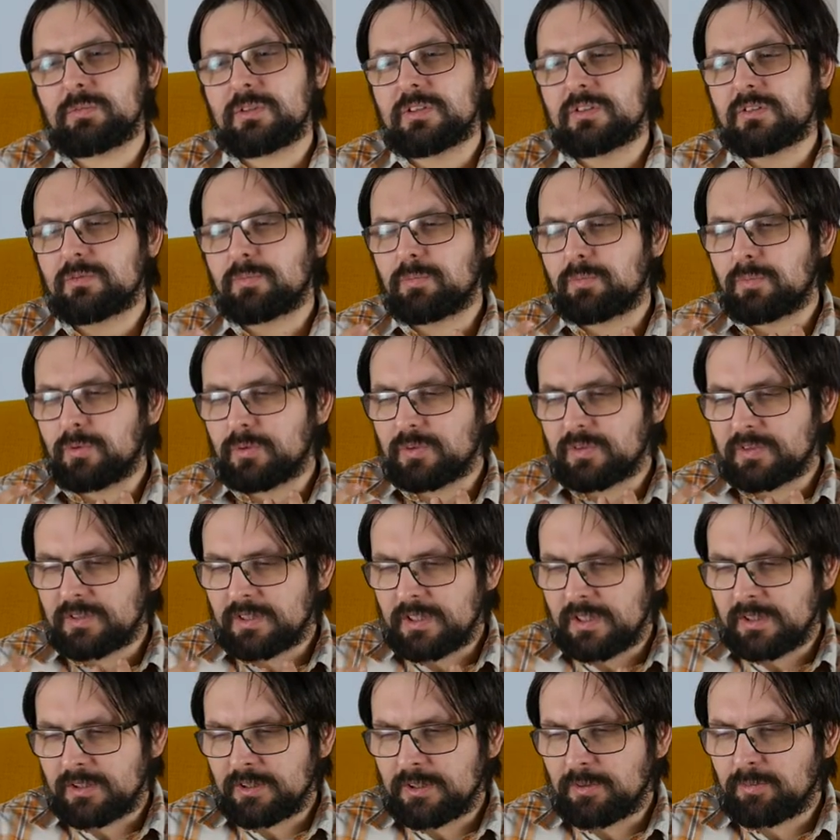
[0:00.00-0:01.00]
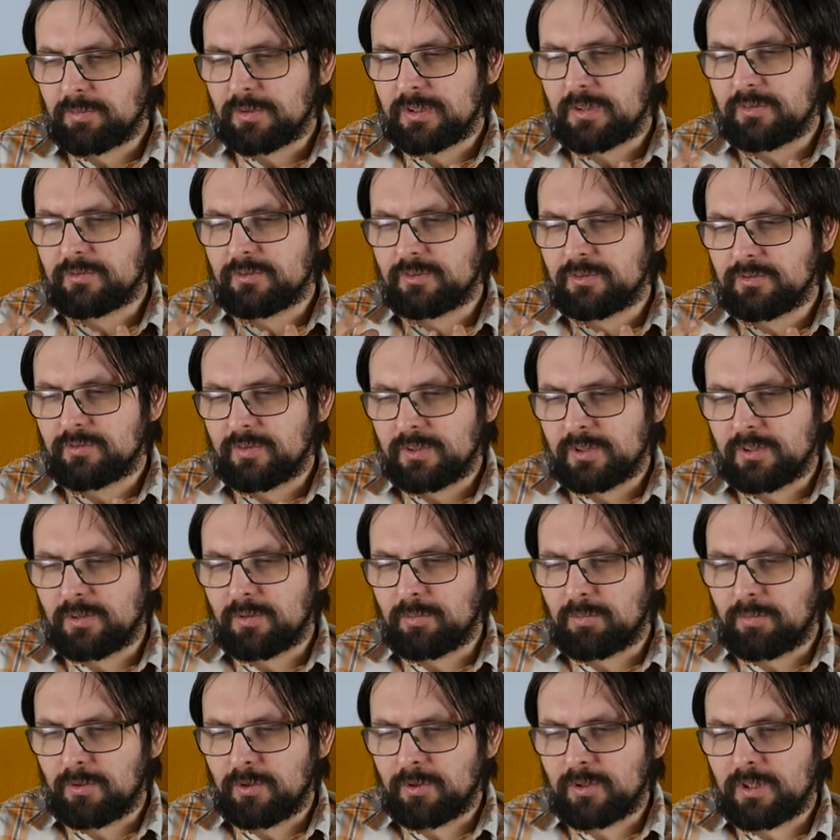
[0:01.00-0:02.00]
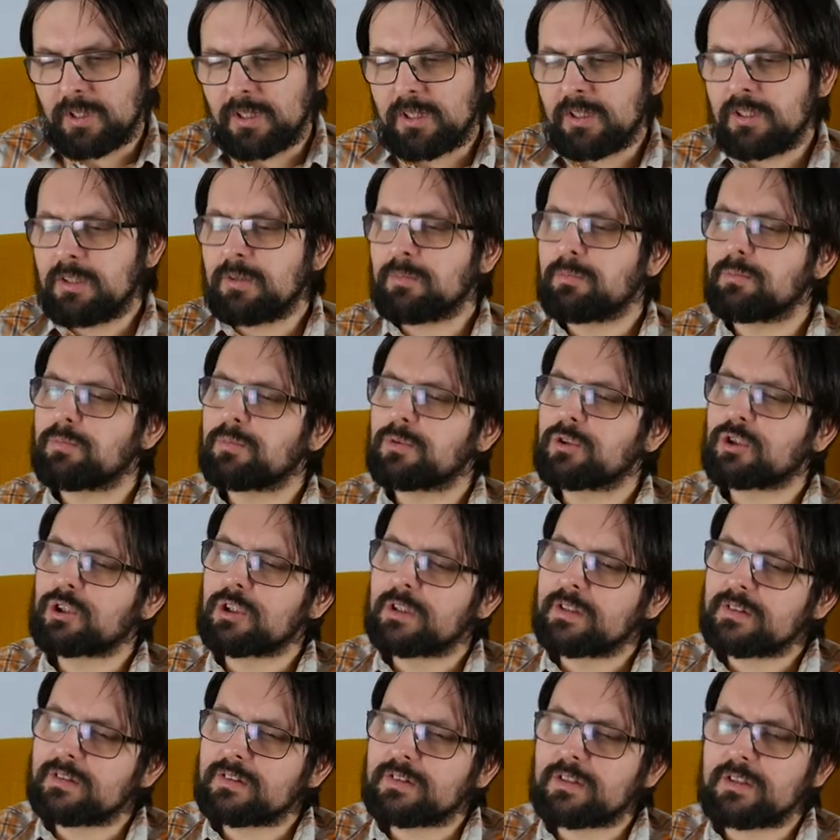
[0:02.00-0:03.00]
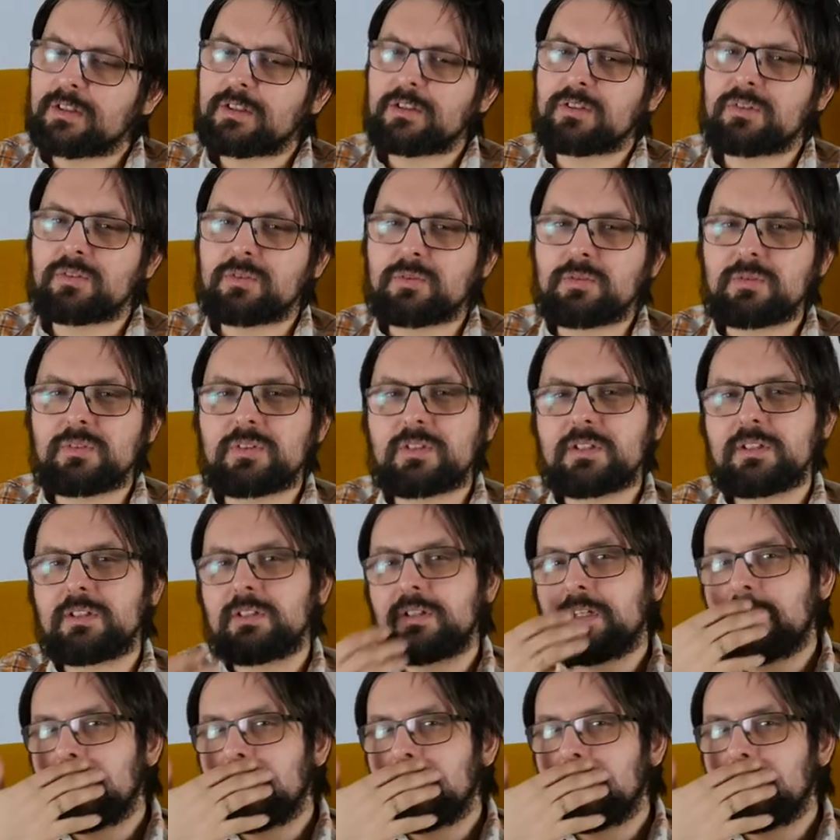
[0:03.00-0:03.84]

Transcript: jest poznanie prawdziwego Boga przez Chrystusa,